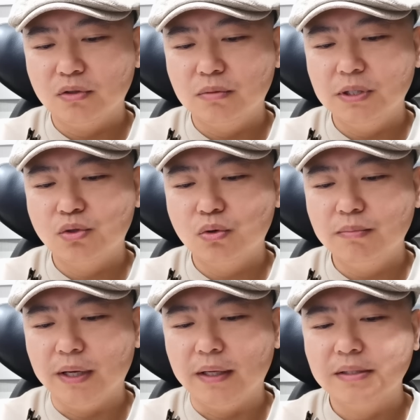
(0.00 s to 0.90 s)
说明中
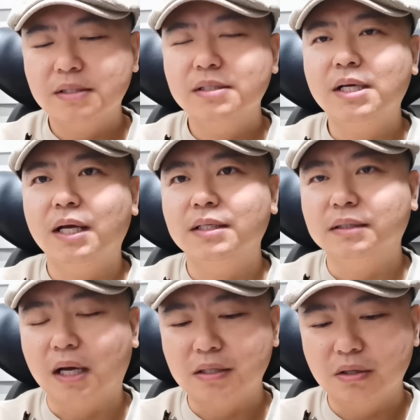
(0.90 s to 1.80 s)
美私下已经
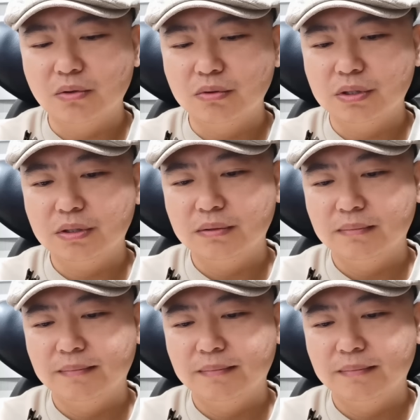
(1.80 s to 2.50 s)
达成了共识。